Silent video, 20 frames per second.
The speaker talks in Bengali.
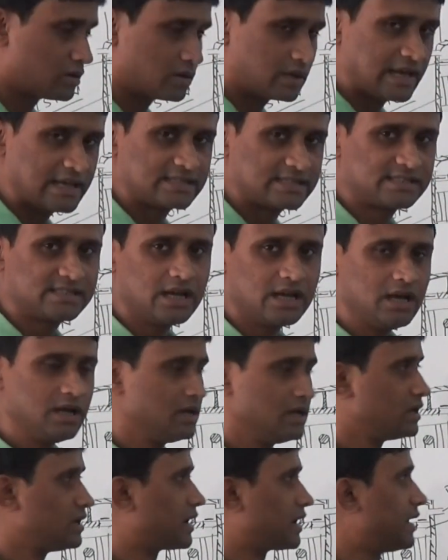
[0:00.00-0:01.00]
গ্যাসটা
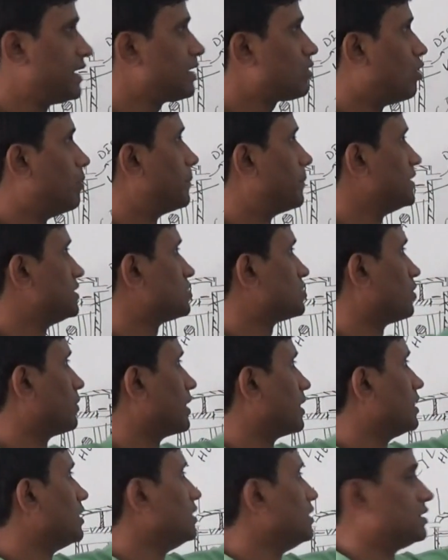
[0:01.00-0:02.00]
এখানে কম্প্রেস হবে
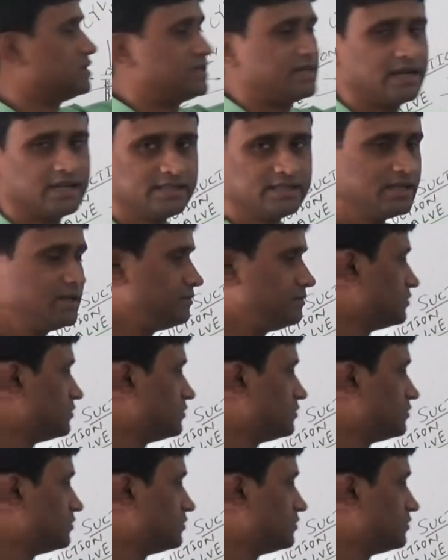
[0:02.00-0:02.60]
ঠিক আছে